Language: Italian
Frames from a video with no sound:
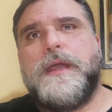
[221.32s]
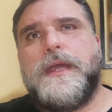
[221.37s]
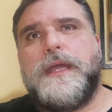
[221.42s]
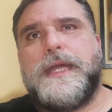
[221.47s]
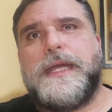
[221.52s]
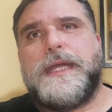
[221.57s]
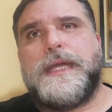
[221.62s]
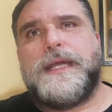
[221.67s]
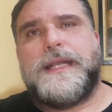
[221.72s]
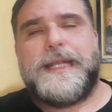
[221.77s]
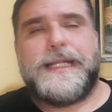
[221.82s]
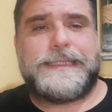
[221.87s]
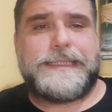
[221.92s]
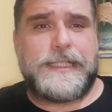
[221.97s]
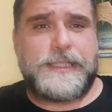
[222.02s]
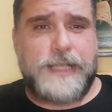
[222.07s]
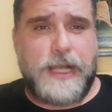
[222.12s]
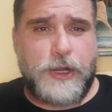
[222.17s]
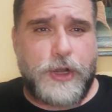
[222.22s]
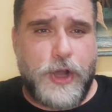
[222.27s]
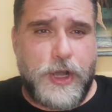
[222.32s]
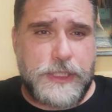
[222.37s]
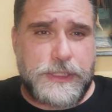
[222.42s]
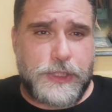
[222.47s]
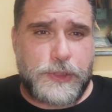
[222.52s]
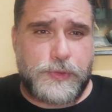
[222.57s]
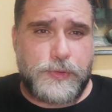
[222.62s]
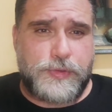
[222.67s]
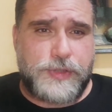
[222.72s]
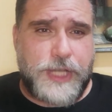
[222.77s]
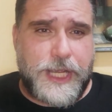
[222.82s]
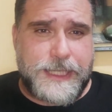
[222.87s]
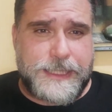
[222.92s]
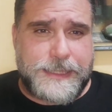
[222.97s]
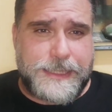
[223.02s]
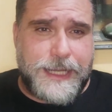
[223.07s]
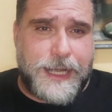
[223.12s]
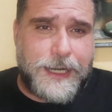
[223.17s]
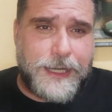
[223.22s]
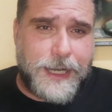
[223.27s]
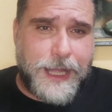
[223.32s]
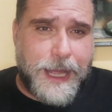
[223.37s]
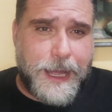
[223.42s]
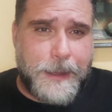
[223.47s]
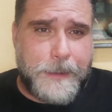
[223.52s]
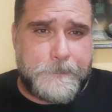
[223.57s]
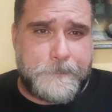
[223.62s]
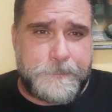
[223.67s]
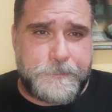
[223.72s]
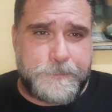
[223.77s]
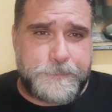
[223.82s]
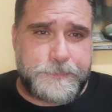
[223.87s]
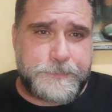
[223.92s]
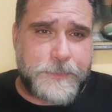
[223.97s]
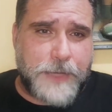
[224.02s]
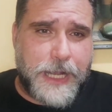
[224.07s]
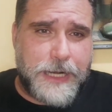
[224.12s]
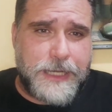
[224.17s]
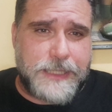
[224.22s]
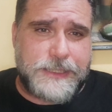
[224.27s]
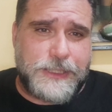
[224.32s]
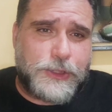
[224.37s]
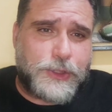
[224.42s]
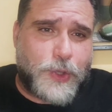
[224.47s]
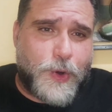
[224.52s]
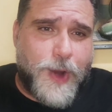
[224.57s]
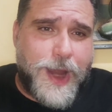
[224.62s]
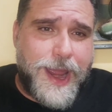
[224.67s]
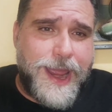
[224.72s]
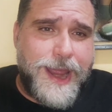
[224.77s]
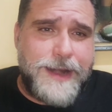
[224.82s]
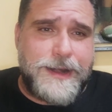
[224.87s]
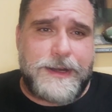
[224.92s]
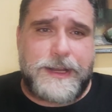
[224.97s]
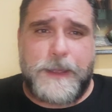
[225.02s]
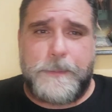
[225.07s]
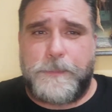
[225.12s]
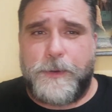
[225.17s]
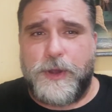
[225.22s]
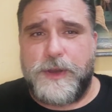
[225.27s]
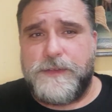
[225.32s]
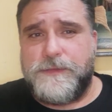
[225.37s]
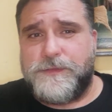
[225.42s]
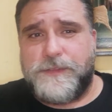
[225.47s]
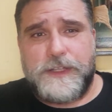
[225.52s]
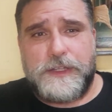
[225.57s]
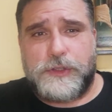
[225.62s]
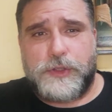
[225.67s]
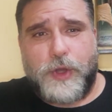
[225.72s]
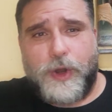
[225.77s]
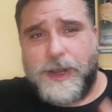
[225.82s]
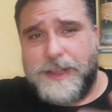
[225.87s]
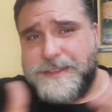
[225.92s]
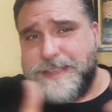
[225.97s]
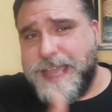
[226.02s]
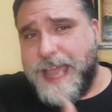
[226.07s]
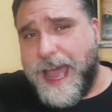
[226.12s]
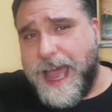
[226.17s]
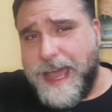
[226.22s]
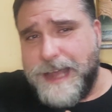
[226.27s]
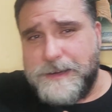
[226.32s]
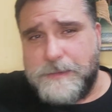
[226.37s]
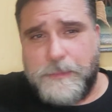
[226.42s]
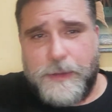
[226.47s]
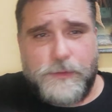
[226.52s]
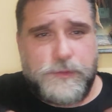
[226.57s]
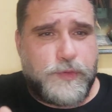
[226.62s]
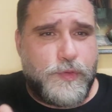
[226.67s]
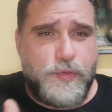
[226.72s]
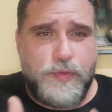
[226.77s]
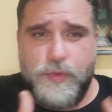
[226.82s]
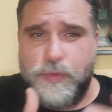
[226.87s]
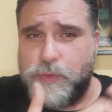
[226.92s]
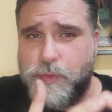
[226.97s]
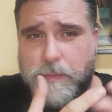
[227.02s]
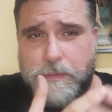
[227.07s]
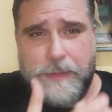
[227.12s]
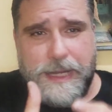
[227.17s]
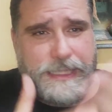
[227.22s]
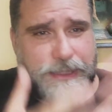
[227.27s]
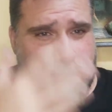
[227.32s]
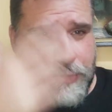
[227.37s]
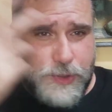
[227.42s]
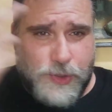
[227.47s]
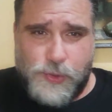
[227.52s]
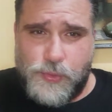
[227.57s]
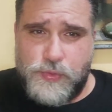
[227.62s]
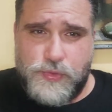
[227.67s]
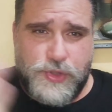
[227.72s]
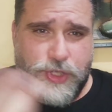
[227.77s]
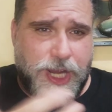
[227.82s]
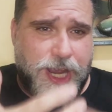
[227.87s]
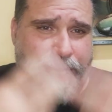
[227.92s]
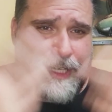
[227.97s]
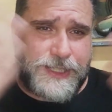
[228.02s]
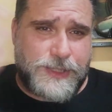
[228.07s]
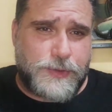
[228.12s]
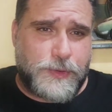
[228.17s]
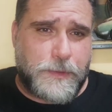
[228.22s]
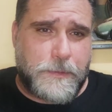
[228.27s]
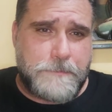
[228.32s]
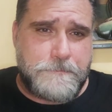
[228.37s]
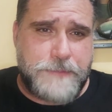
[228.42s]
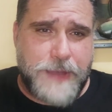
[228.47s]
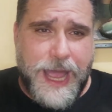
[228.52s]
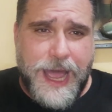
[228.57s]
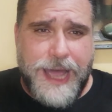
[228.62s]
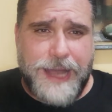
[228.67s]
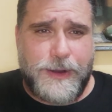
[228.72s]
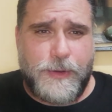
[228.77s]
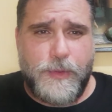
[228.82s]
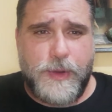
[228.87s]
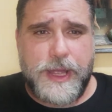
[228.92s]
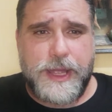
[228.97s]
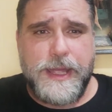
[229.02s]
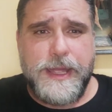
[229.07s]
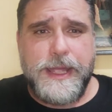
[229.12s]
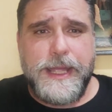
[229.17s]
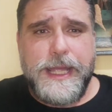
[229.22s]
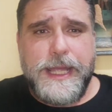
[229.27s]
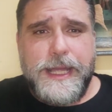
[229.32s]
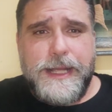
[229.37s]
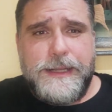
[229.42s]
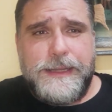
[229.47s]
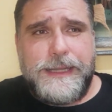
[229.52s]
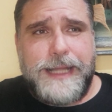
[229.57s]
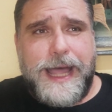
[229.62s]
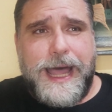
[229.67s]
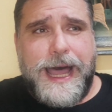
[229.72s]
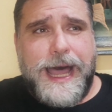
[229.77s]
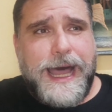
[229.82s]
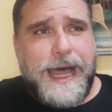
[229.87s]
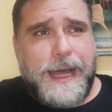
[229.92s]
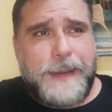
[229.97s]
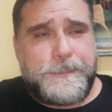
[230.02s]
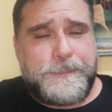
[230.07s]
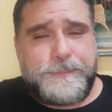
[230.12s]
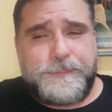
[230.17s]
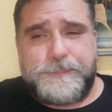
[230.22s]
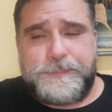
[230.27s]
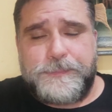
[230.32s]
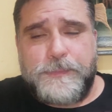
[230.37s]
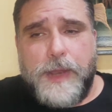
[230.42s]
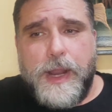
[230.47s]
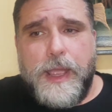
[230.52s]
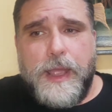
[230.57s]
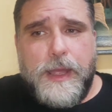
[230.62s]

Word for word: Eh, la stessa cosa successe alla, mm, alla, Citroën che poi inventò la Diane, ma fu un mezzo insuccesso, non piacque. La, mm,